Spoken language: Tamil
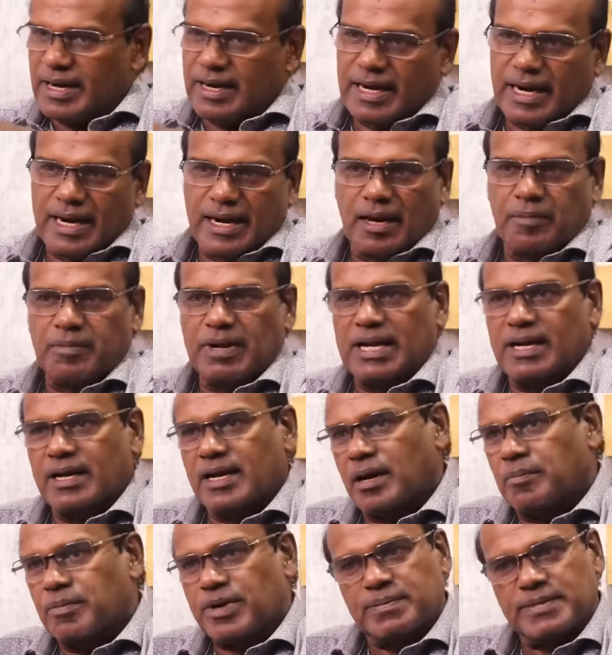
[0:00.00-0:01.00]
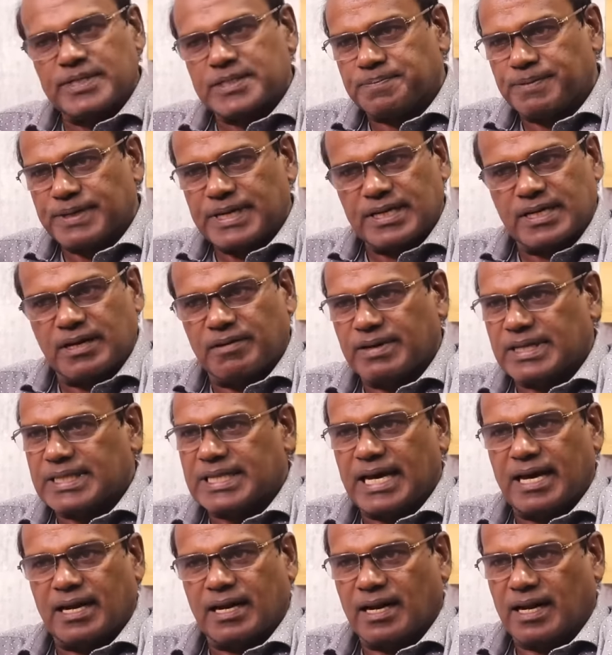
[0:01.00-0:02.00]
மாதிரி அண்ணாமலையை காம்ப்ரமைஸ் பண்ணதுக்கு அவங்க
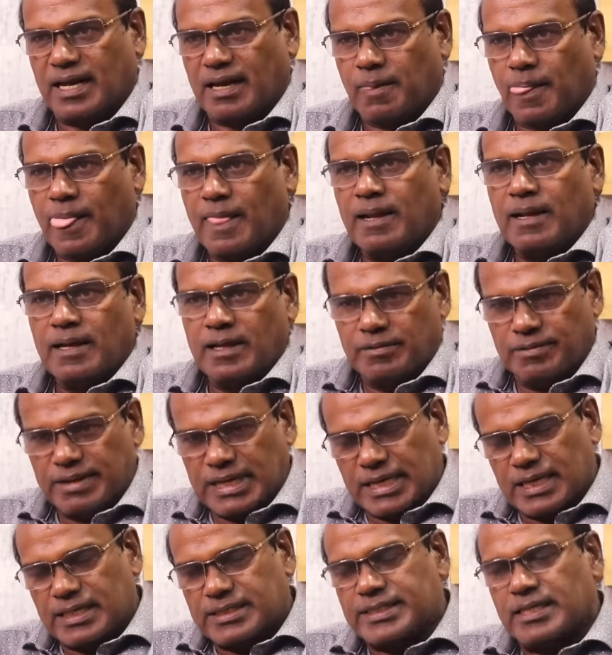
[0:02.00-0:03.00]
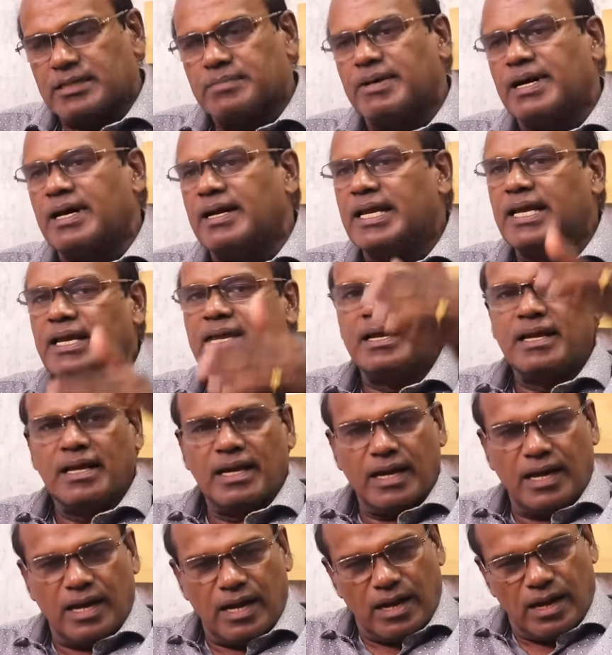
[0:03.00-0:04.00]
தயாரில்லை இவங்க நினைச்சது மாதிரி
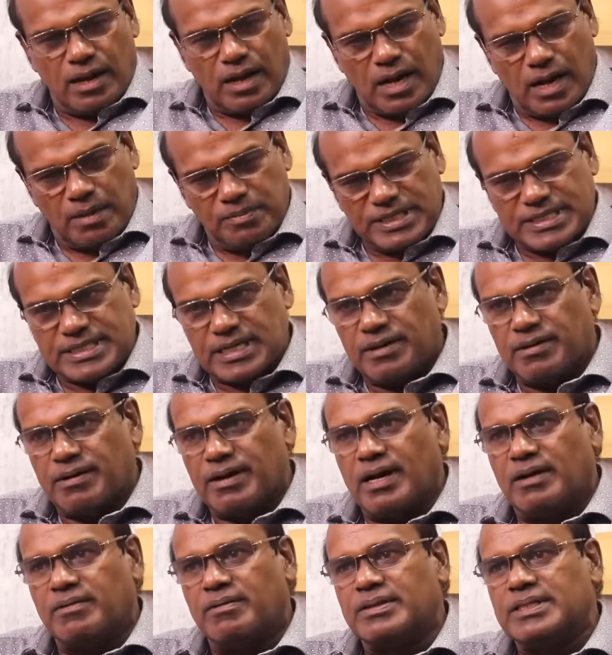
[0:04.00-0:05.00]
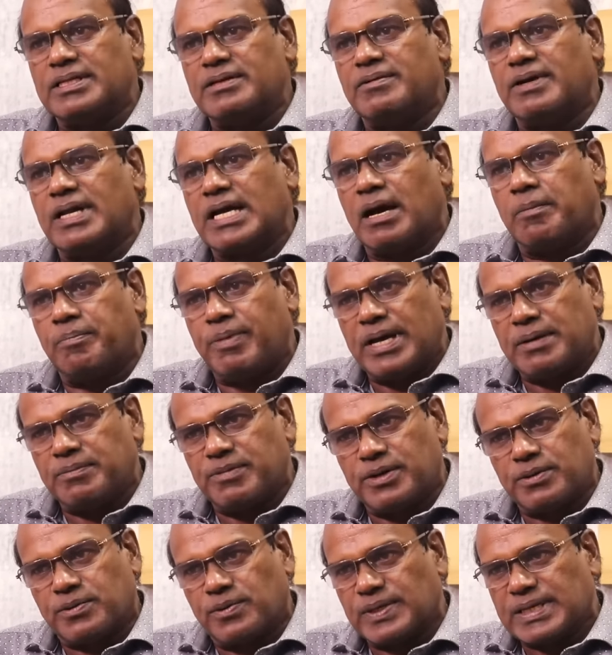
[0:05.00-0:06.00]
அமித்ஷா வந்து இவங்களுக்கு
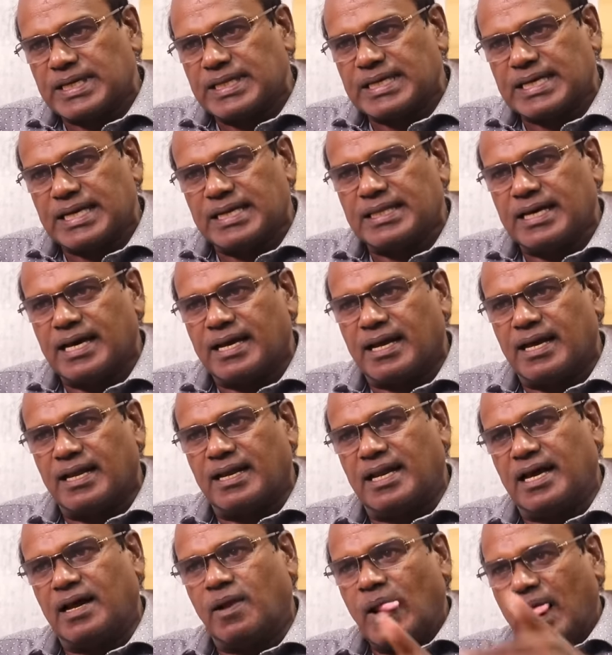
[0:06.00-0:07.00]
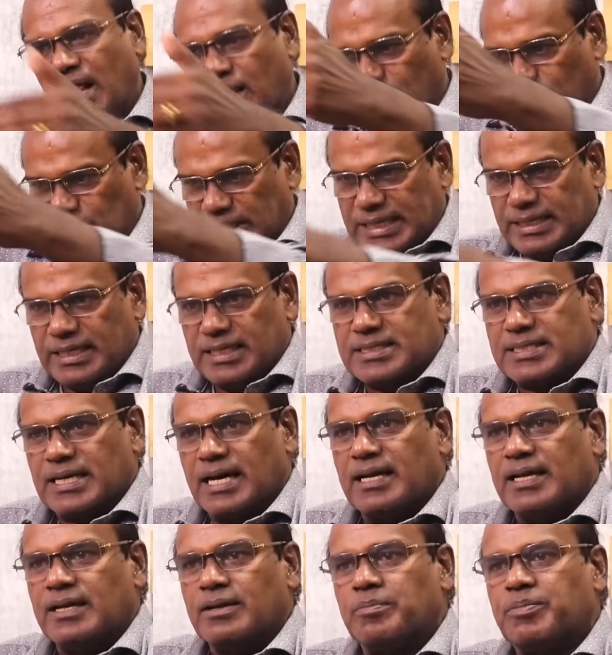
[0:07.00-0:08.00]
அப்பாயின்மெண்ட் கொடுக்கறதுக்கே தயாரா இல்லை உதயநிதி
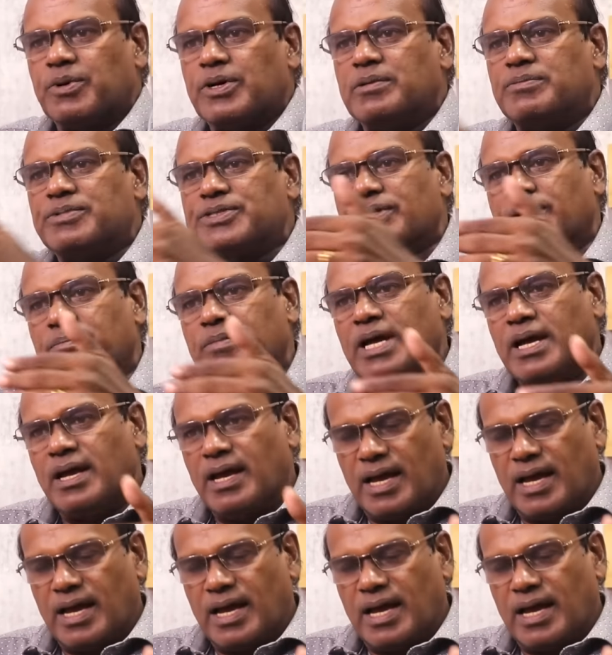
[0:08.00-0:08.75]
ஸ்டாலின் முப்பது நிமிஷம்